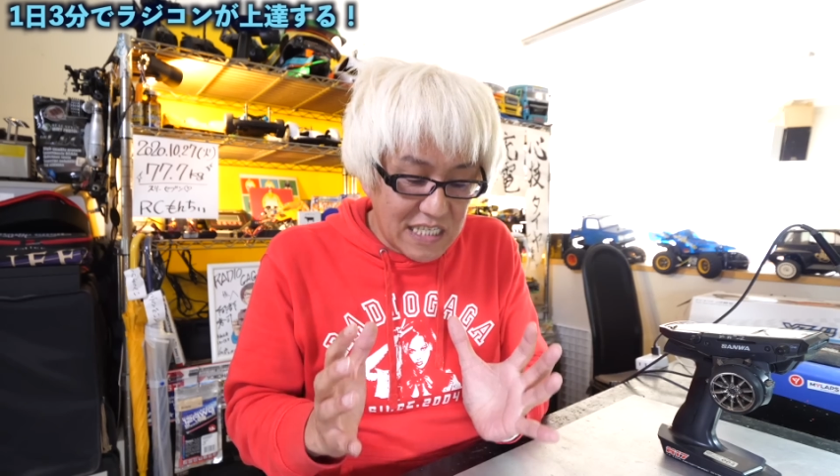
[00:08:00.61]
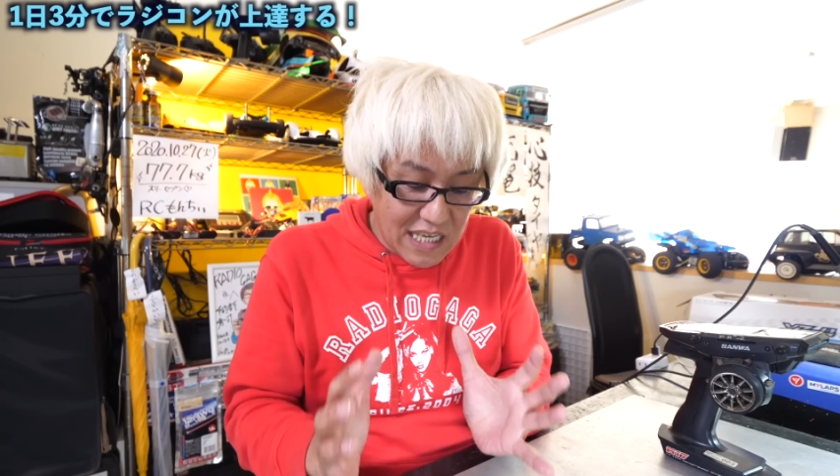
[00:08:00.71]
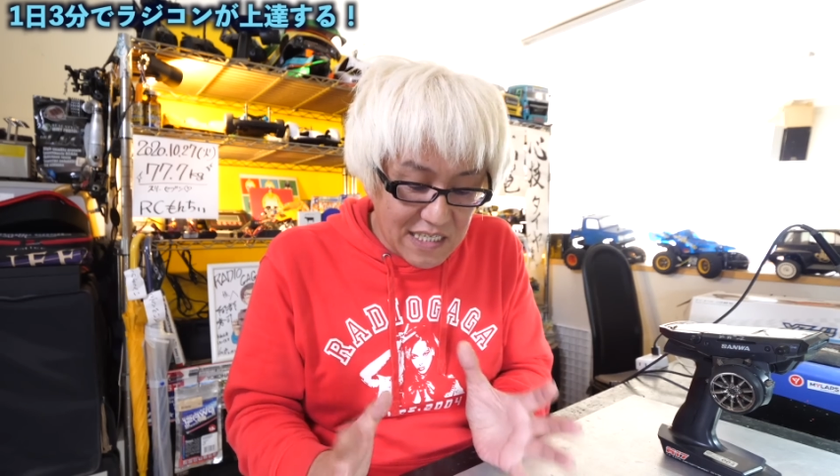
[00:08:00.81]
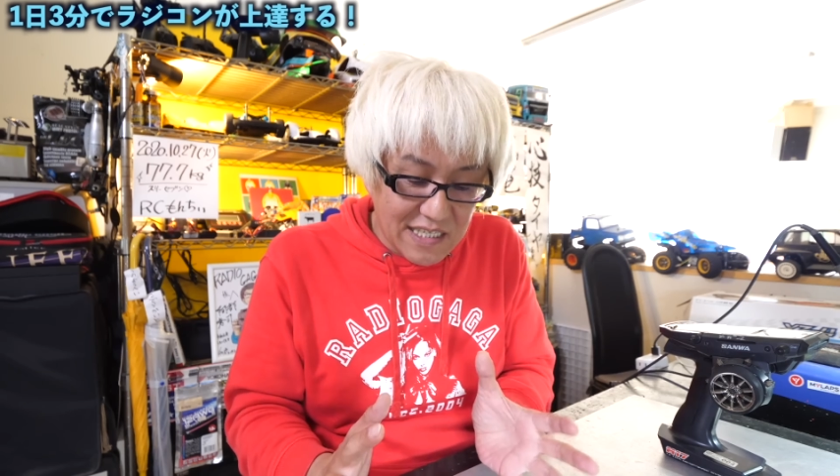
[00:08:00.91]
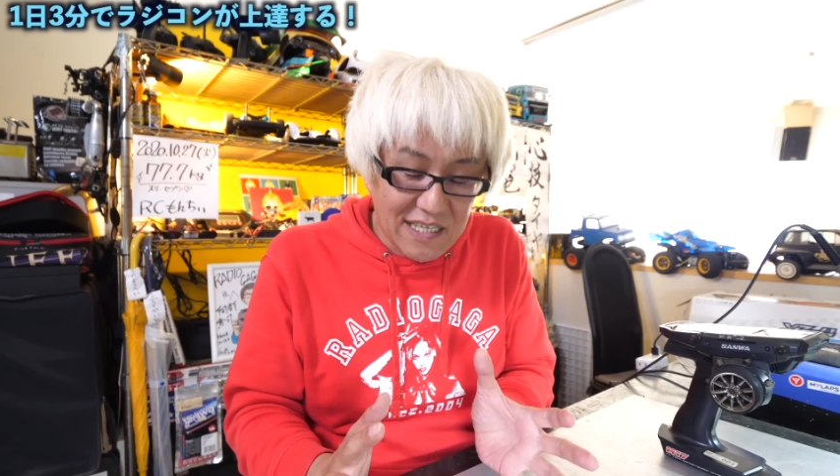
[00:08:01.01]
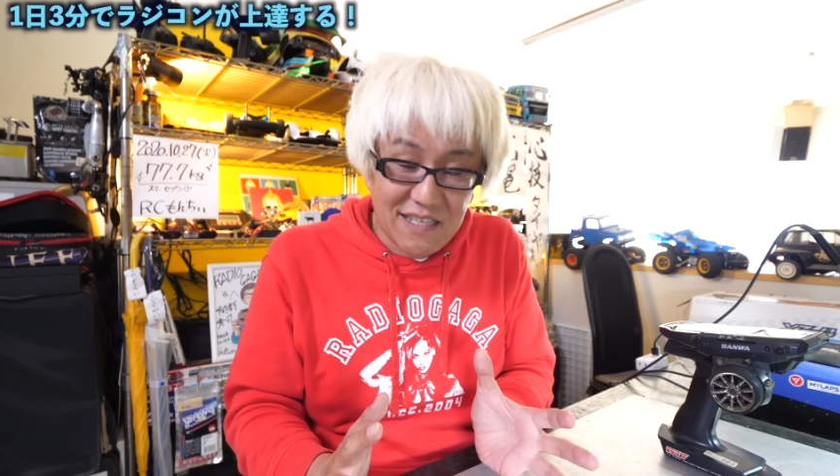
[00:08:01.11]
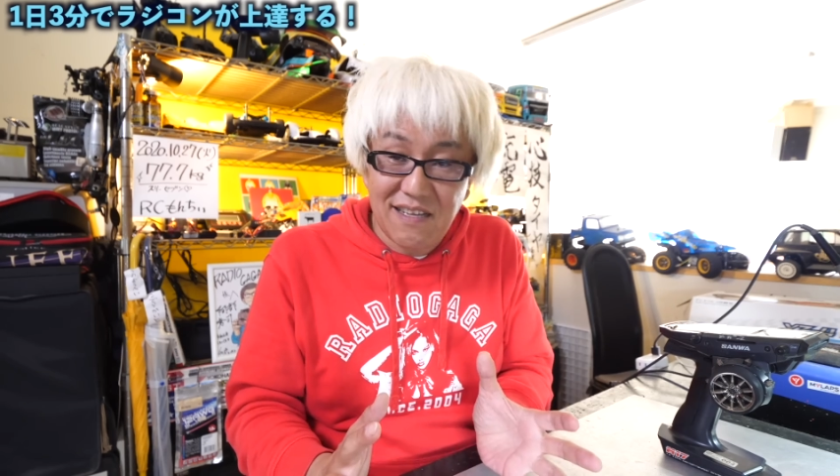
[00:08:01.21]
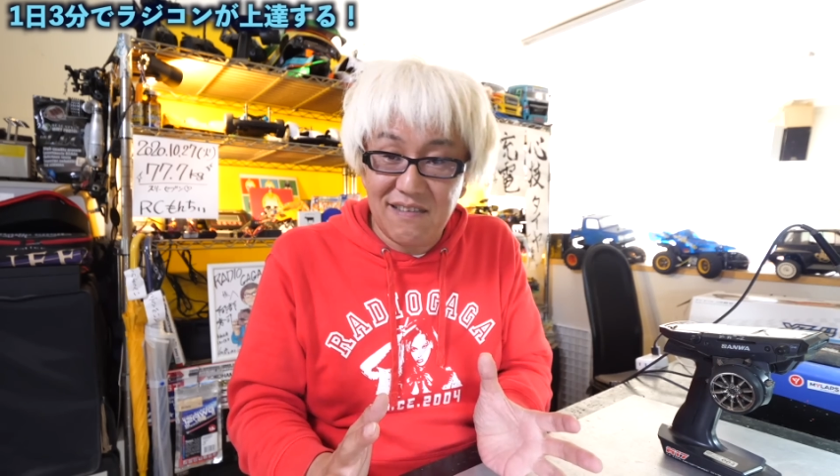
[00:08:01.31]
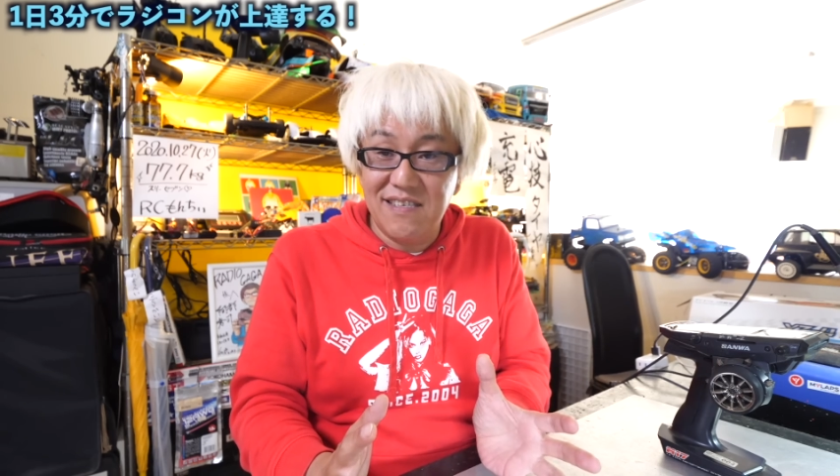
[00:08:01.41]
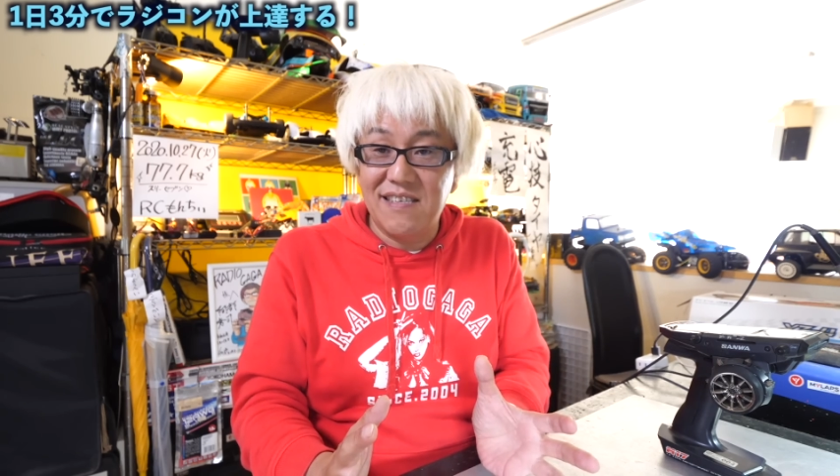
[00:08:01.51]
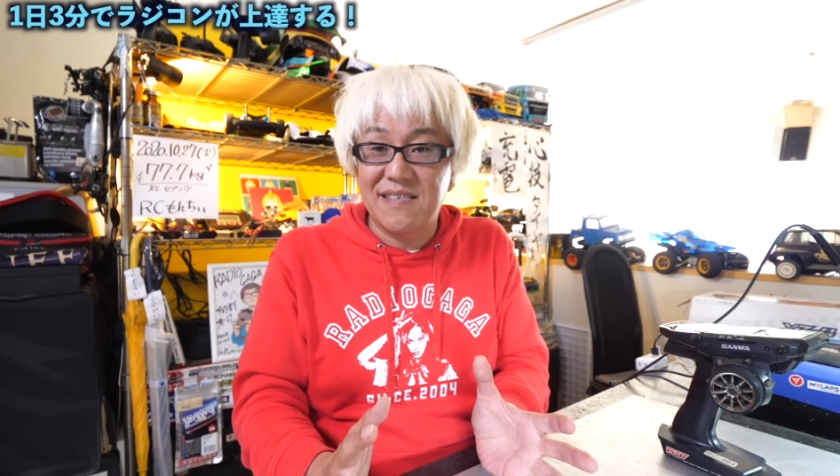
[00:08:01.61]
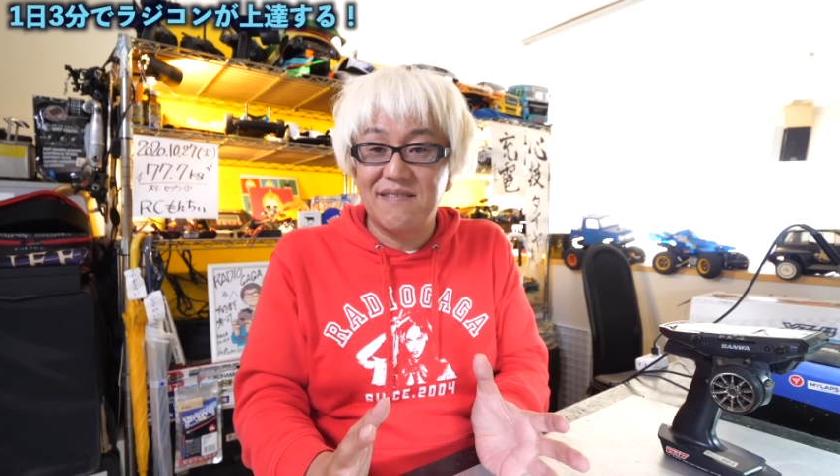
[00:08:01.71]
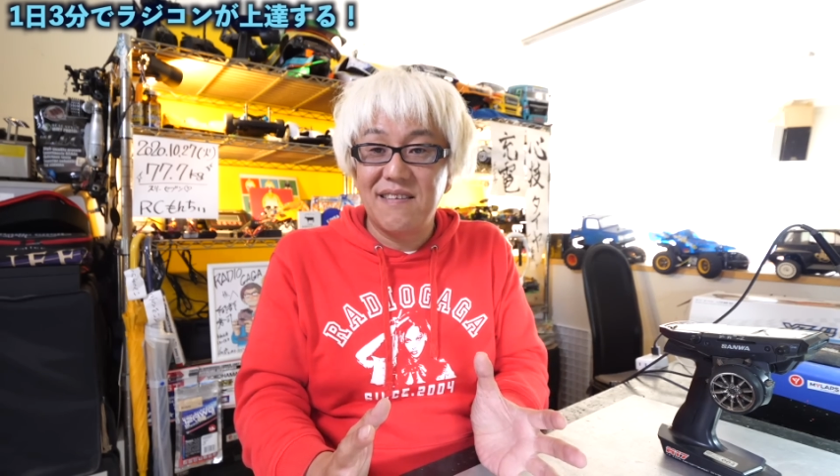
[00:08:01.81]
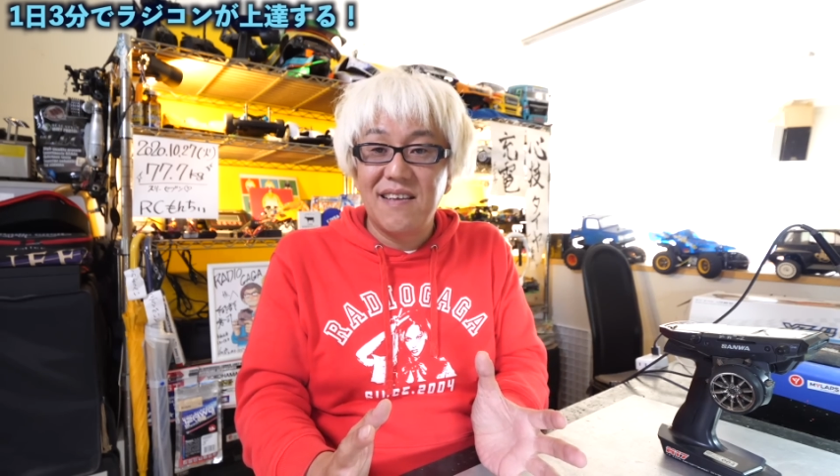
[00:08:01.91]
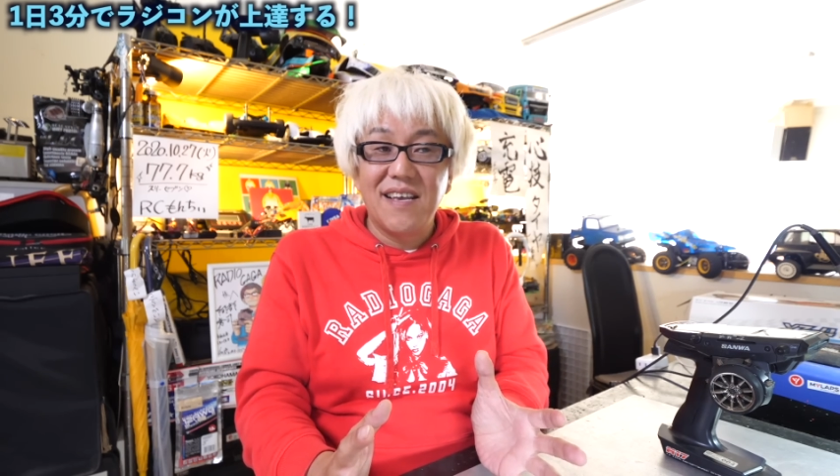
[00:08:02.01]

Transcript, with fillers: 時停止しちゃったっていいです。